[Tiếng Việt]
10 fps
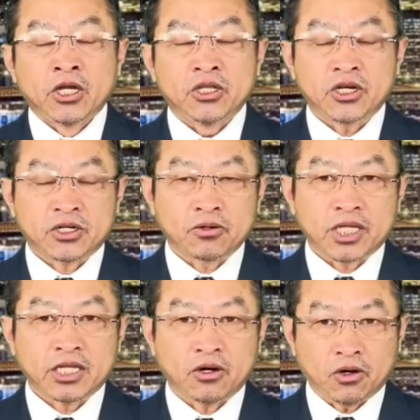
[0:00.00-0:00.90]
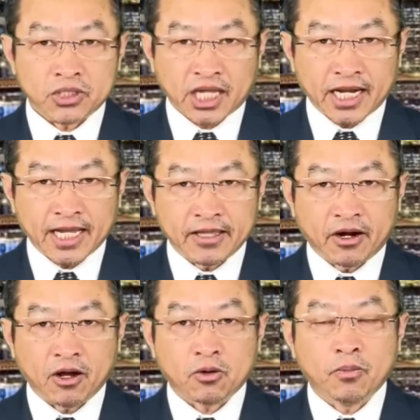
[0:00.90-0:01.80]
nhớ trâu tế chỗ Australia
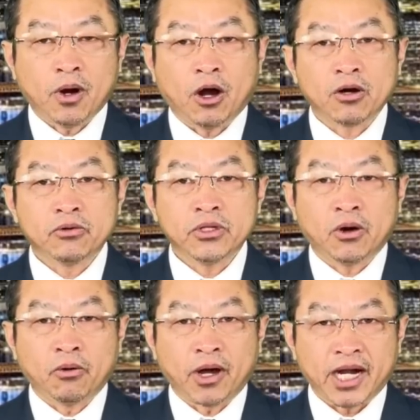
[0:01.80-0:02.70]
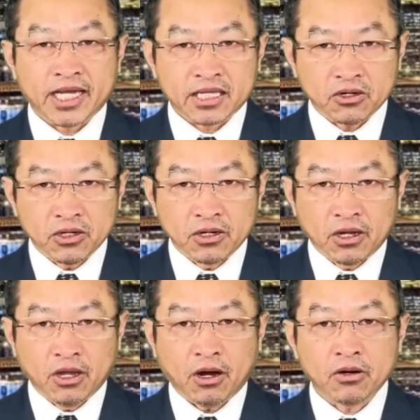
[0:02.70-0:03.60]
nó cũng mua alu như hồng helicopter
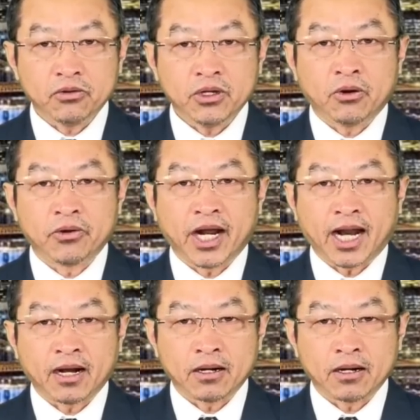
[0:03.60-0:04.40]
rồi giờ alu như hồng đã